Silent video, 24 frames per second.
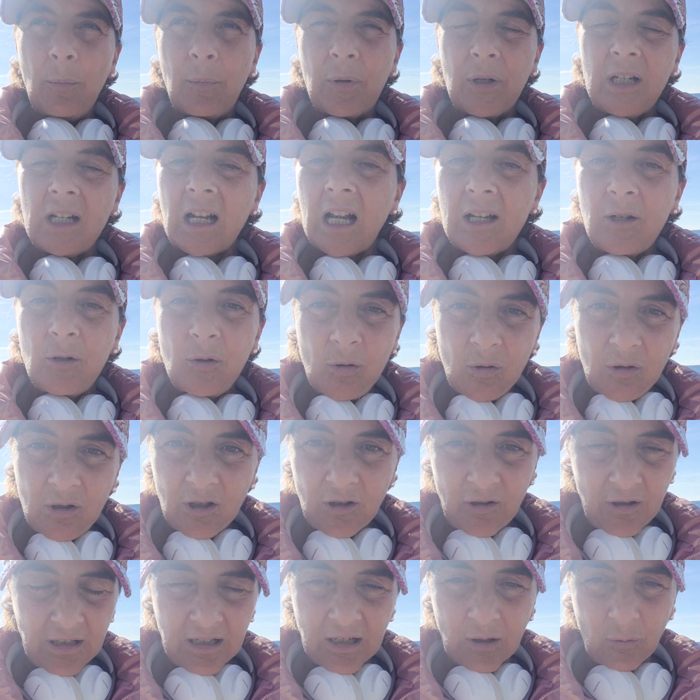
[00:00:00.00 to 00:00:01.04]
por ir al
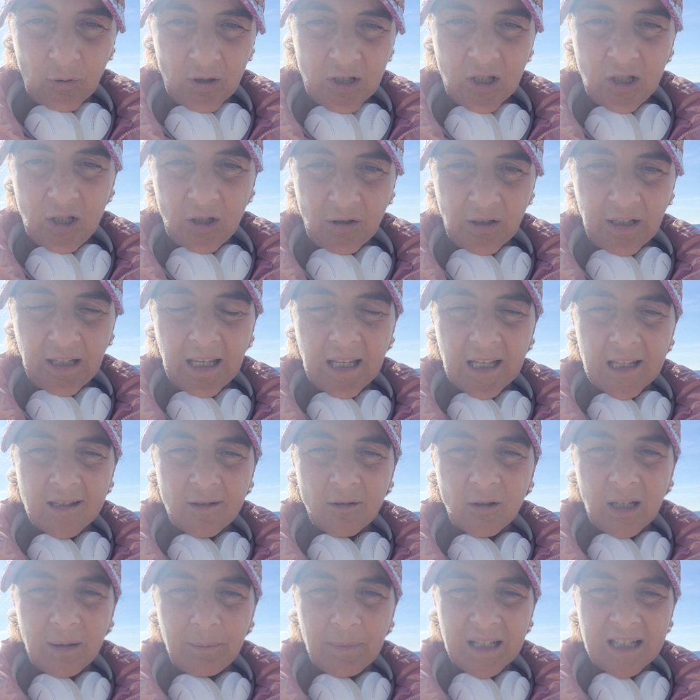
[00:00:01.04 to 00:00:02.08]
núcleo de la cuestión, ¿Qué es
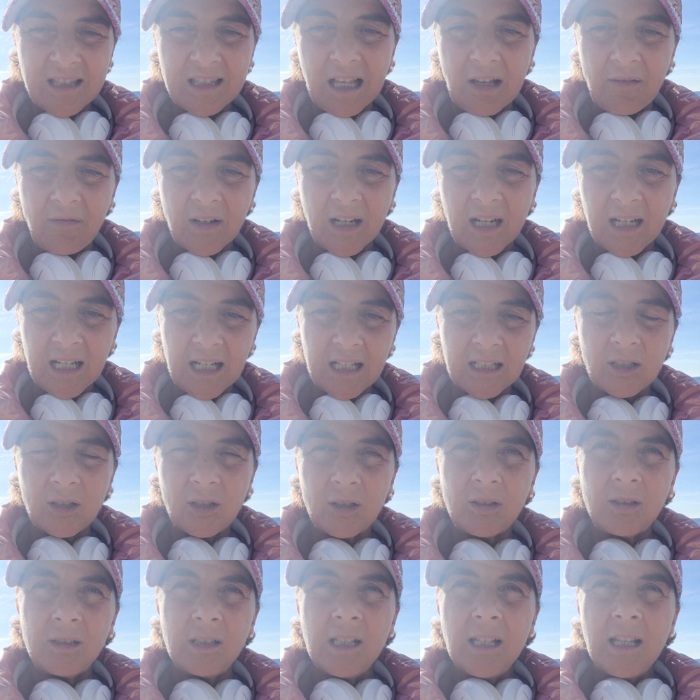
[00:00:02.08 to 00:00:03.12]
lo que me está
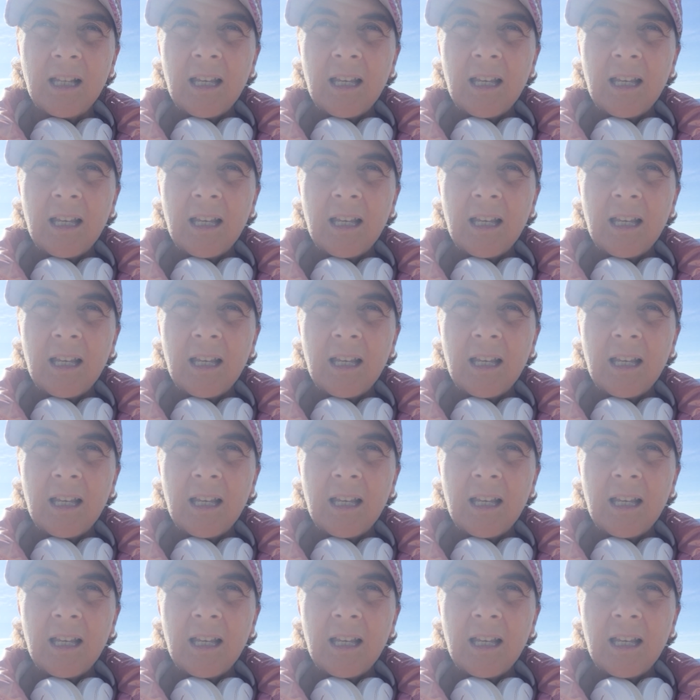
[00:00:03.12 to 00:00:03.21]
frenando